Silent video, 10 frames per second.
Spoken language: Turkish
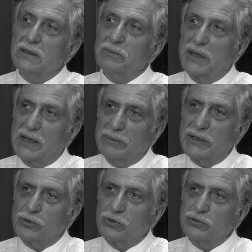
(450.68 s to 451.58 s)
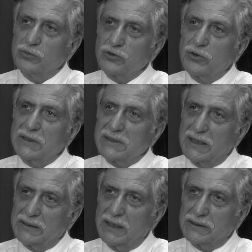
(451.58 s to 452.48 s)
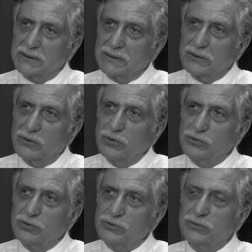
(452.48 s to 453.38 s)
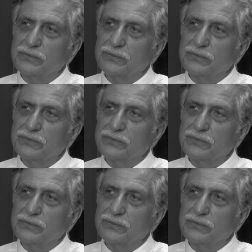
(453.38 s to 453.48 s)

beraber olduğumuz o insanlar e, olduğunu,